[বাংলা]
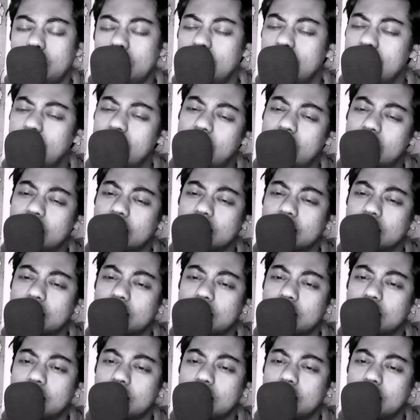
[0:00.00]
নীলা
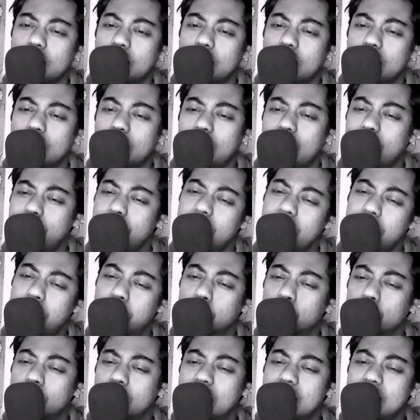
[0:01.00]
আপনি
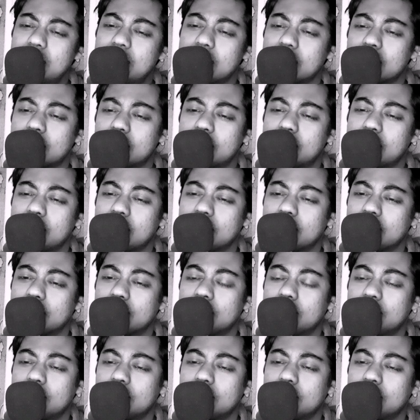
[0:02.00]
বদলে যাচ্ছেন